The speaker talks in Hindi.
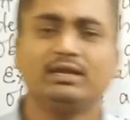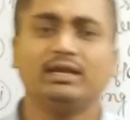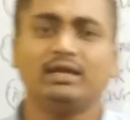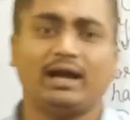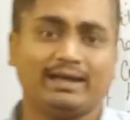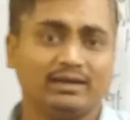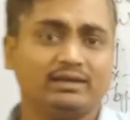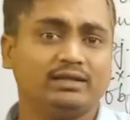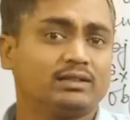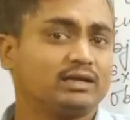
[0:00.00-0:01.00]
कि
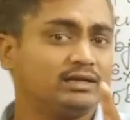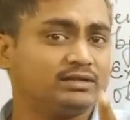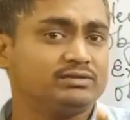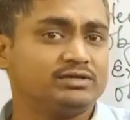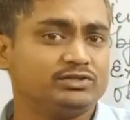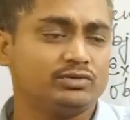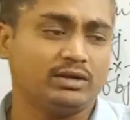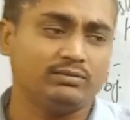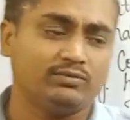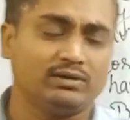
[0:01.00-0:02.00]
आयरन नेल्स का डेंसिटी जो
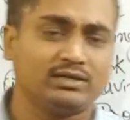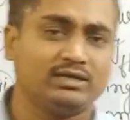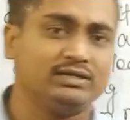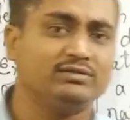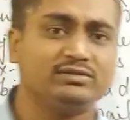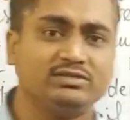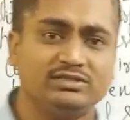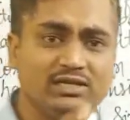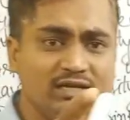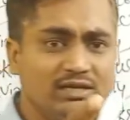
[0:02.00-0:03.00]
है वो वाटर के
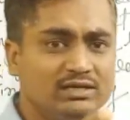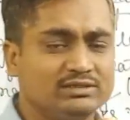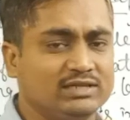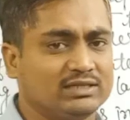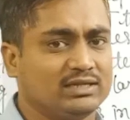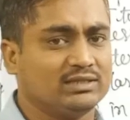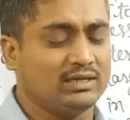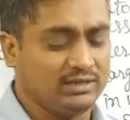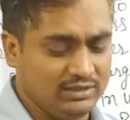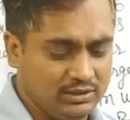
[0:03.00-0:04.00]
डेंसिटी से ज़्यादा
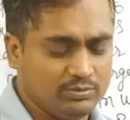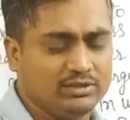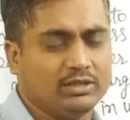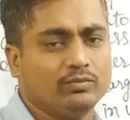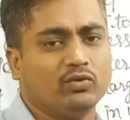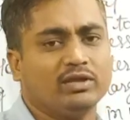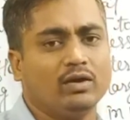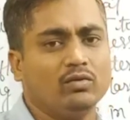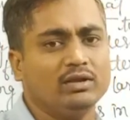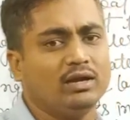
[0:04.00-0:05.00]
था इस वजह से वो
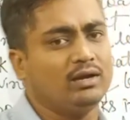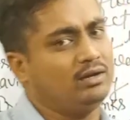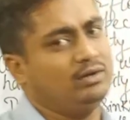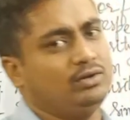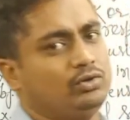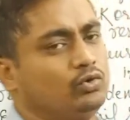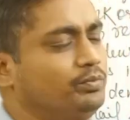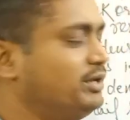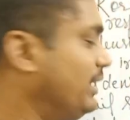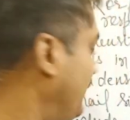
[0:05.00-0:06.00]
क्या हो गया डूब